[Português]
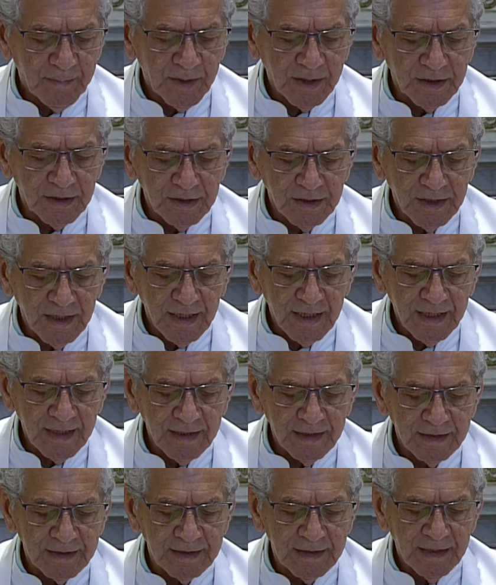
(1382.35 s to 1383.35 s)

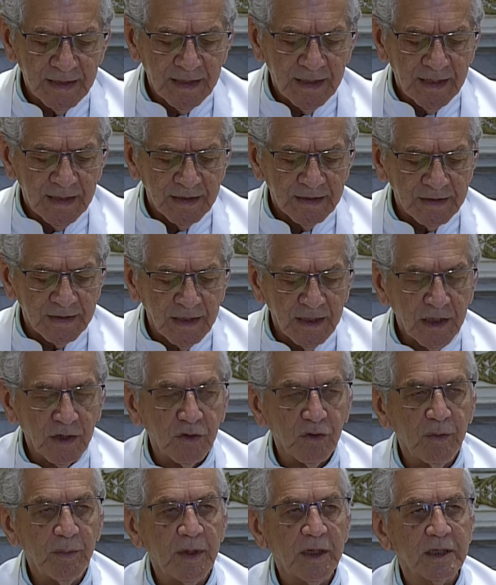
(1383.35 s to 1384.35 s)
partidárias, sem
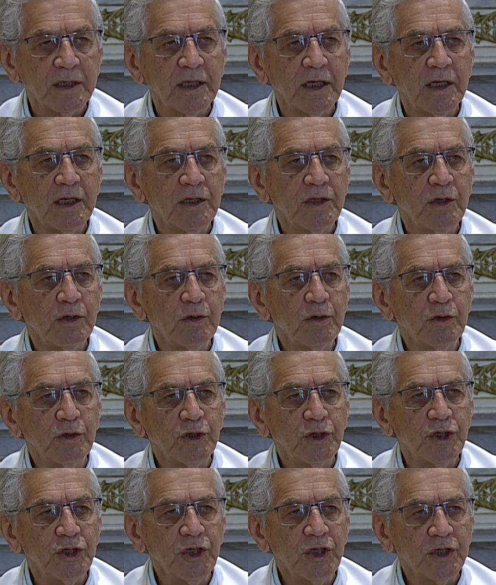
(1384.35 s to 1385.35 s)
acobertar
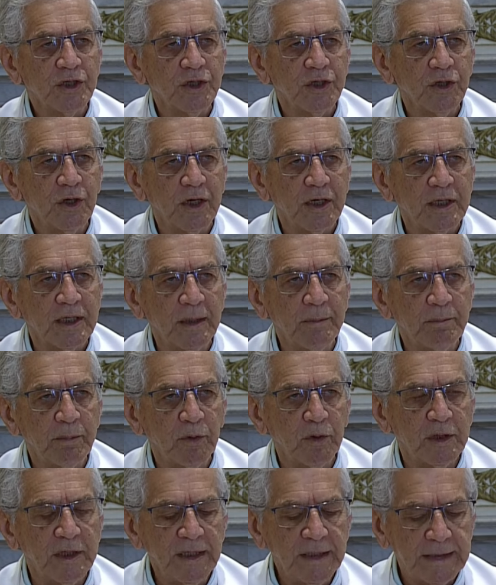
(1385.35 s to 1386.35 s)
ideologias de ordem
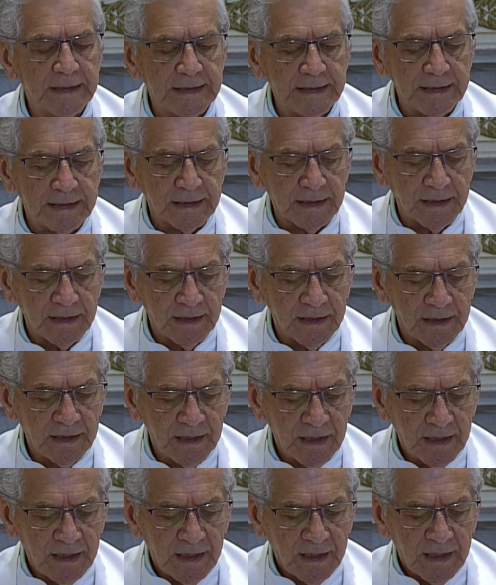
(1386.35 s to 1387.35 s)
política,
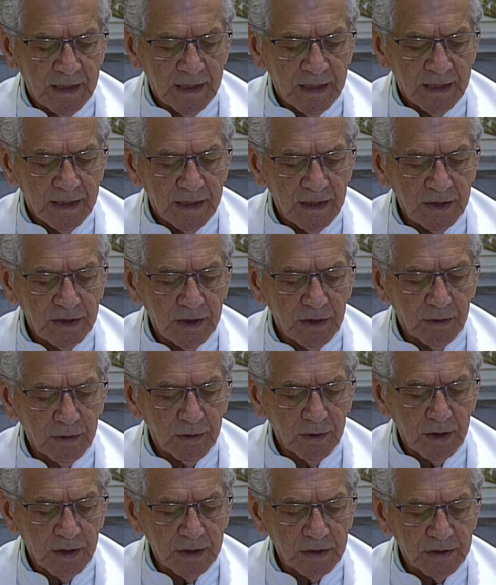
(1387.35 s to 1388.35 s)

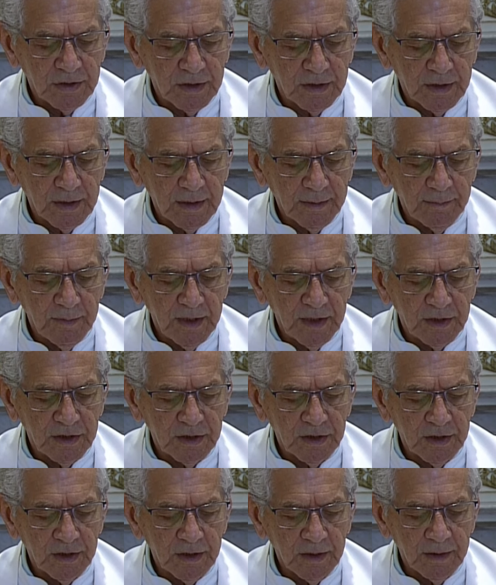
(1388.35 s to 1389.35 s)

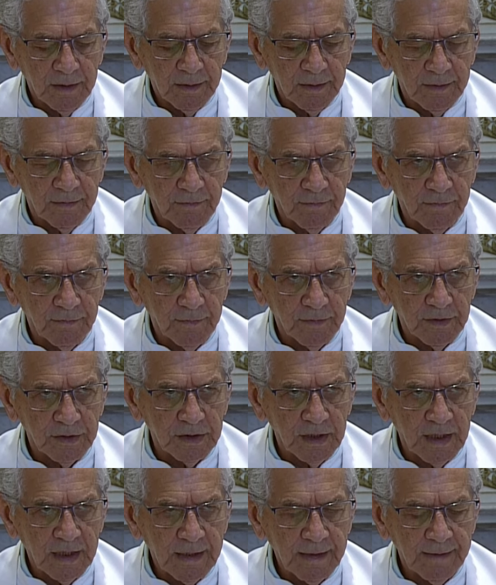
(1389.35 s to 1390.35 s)
ideologicamente
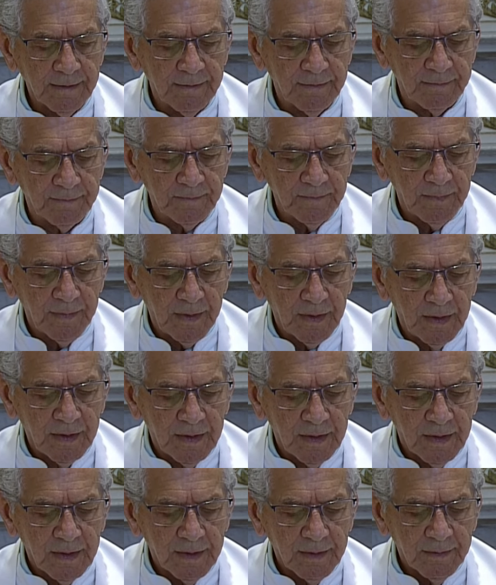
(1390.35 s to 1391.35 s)
já
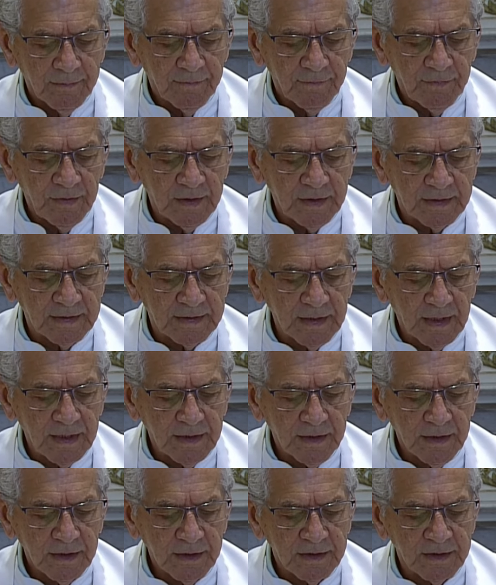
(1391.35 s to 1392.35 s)

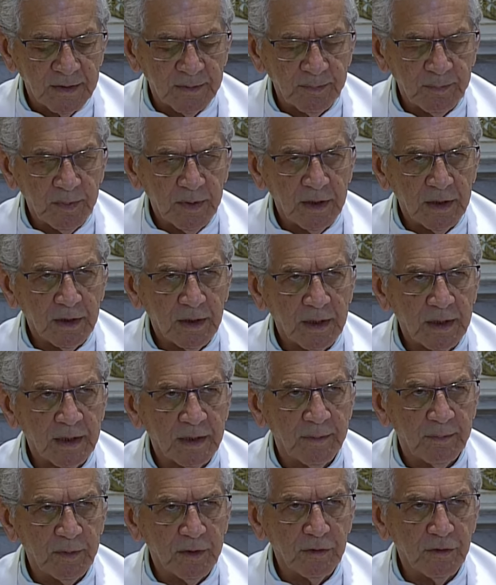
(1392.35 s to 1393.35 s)
fixadas
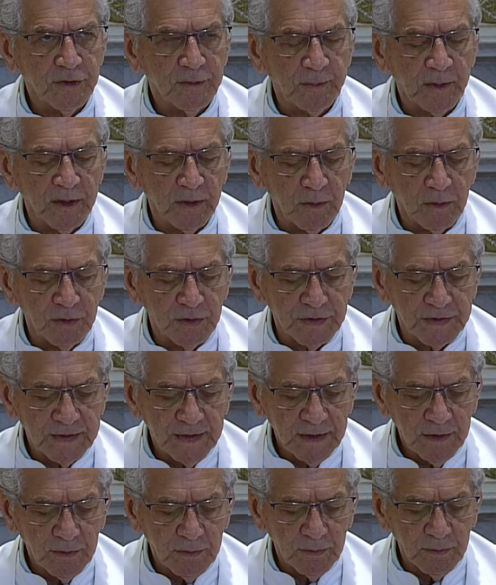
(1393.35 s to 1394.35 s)
pela, pelos
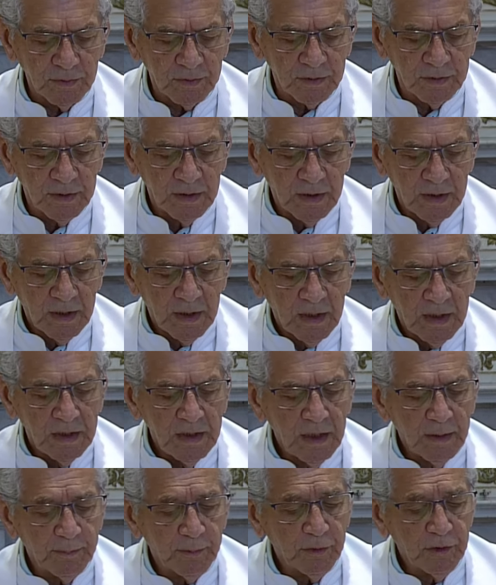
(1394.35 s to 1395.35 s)
preconceitos.
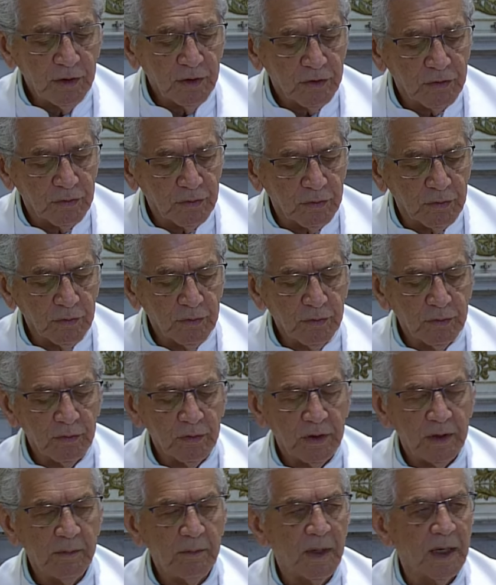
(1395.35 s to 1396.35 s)
E é por isso
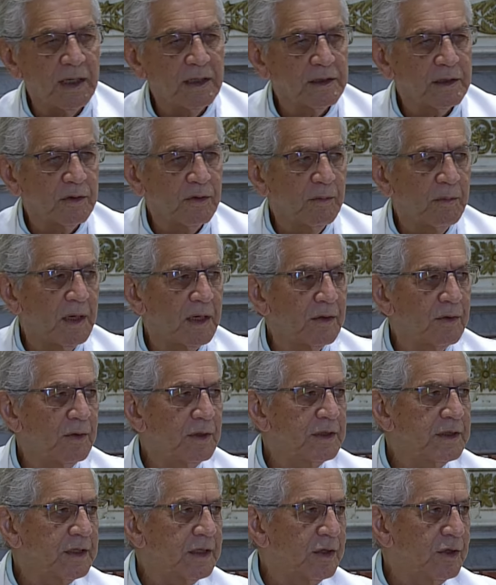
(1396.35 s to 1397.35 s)
tudo e mais alguma
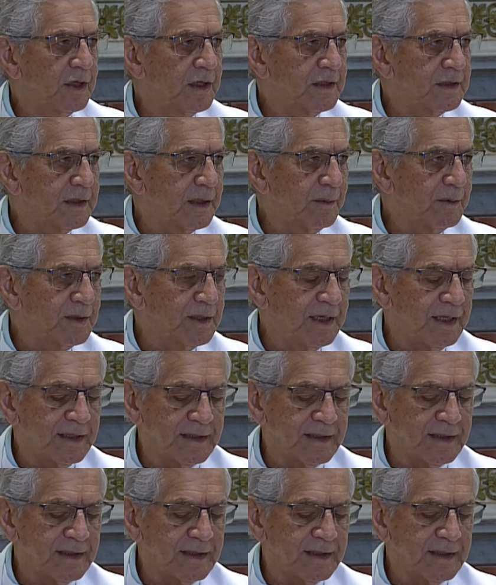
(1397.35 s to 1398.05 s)
coisa que nós estamos